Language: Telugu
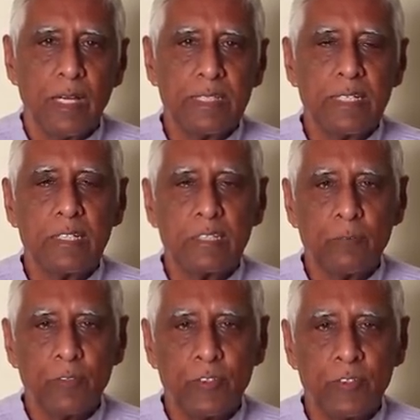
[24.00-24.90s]
అధిక
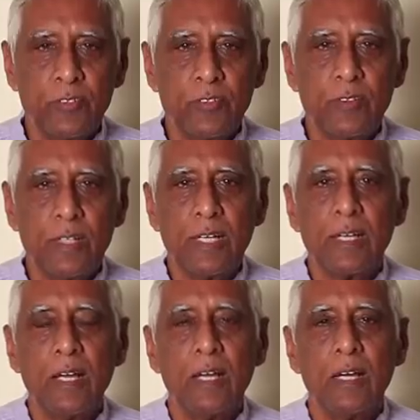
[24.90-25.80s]
రక్తపోటు
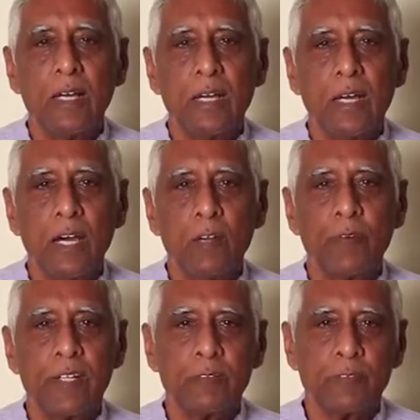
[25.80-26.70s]
లేక
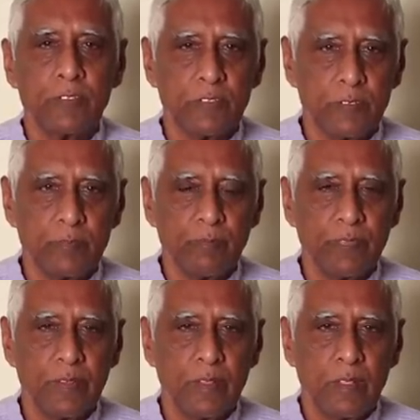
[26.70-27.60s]
అల్ప రక్తపోటు
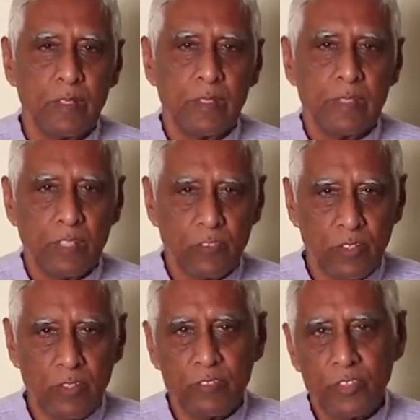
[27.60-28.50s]

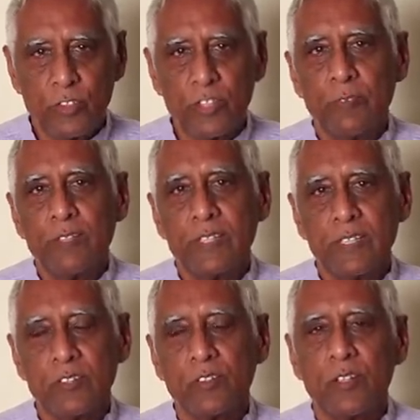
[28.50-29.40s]
తక్కువగా ఉంటుంది
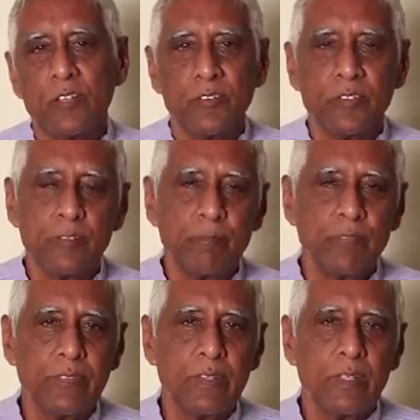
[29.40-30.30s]
కొంతమందికి ఎక్కువగా ఉంటుంది
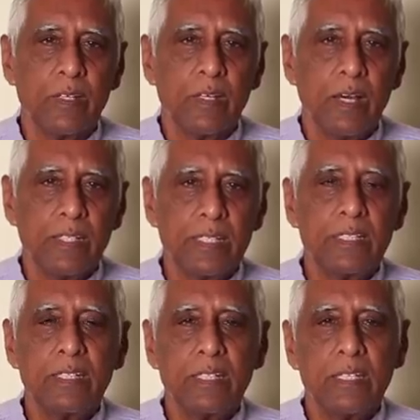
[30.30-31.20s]
అందుకే
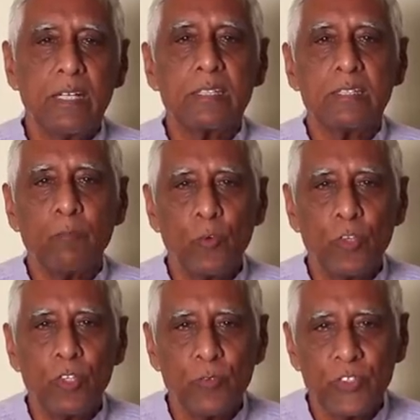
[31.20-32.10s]
దీనికి
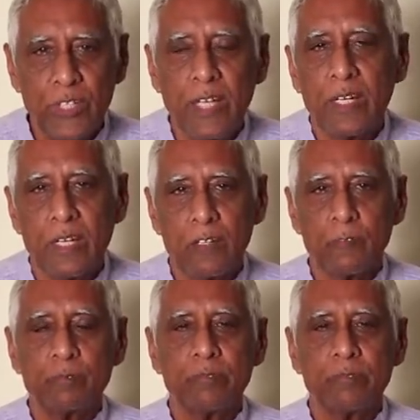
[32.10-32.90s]
రక్తపోటు ముద్ర అన్నారు